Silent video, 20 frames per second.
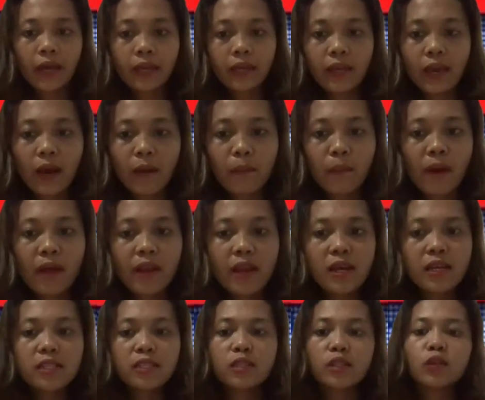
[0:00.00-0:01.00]
yang
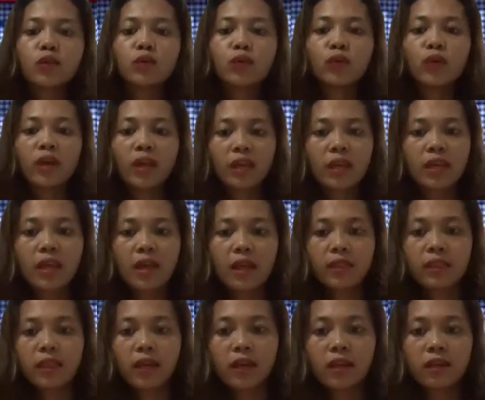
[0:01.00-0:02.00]
mana seluruh
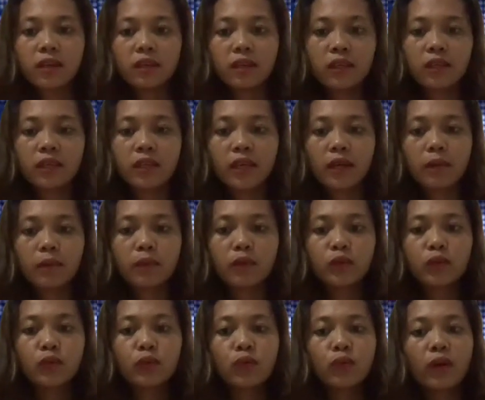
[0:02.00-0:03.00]
kegiatan yang
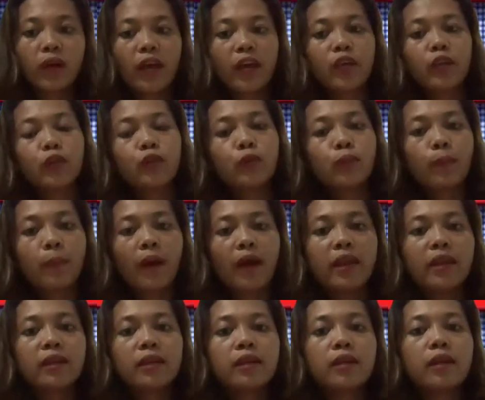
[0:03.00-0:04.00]
mendukung kehidupan